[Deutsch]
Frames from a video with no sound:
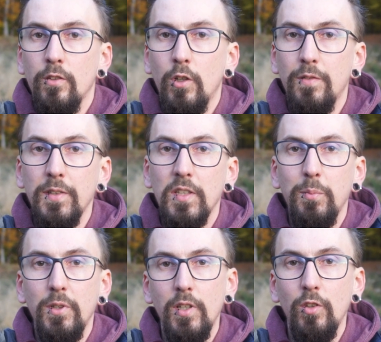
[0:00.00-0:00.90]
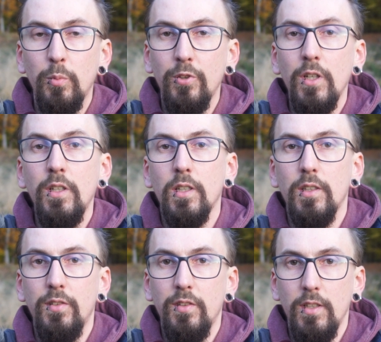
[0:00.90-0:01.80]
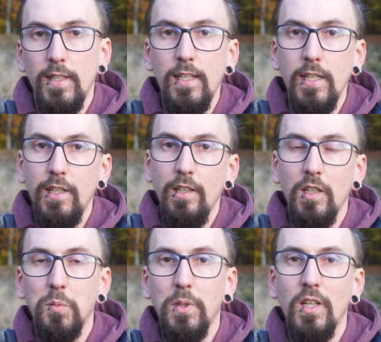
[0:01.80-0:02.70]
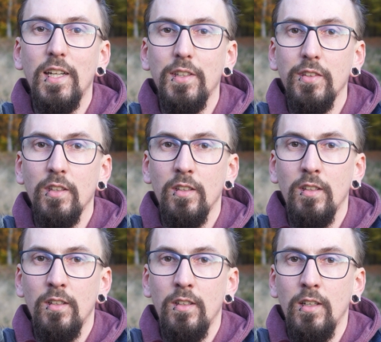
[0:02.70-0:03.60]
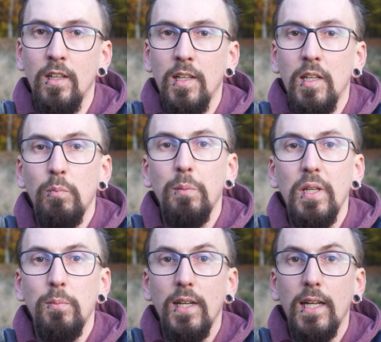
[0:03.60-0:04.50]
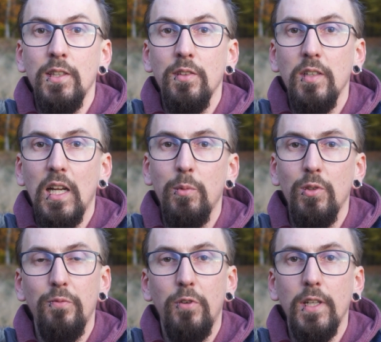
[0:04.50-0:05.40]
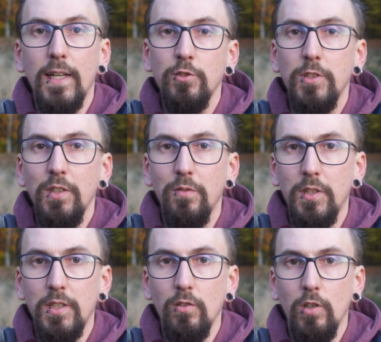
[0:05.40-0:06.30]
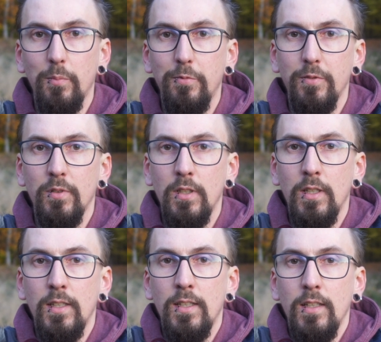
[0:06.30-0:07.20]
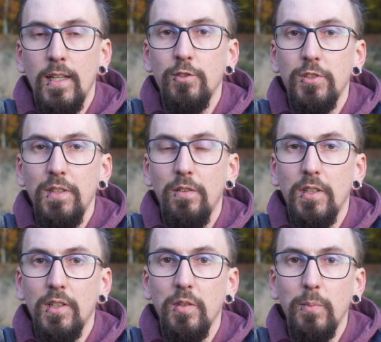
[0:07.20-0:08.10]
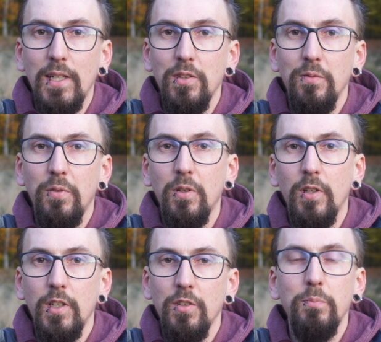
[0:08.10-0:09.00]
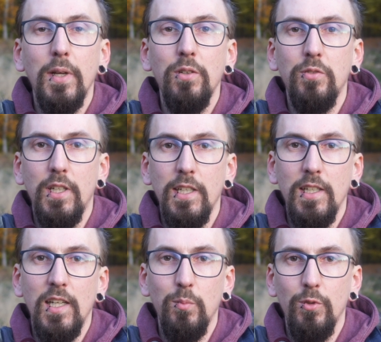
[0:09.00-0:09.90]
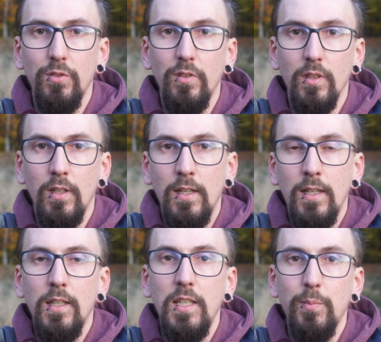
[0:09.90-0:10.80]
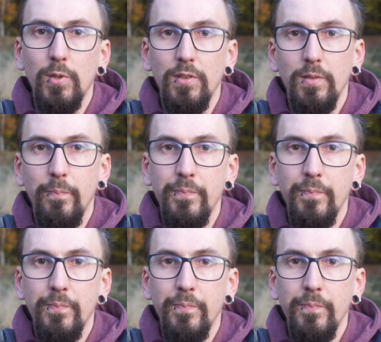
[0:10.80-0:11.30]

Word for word: Doch was gibt es hier so Besonderes in Lich in Mittelhessen? Beim Thema Grenzen kam mir sofort ein Stichwort in den Kopf. Ein Stichwort, das die meisten von euch aus dem Matheunterricht kennen müssten. Limes.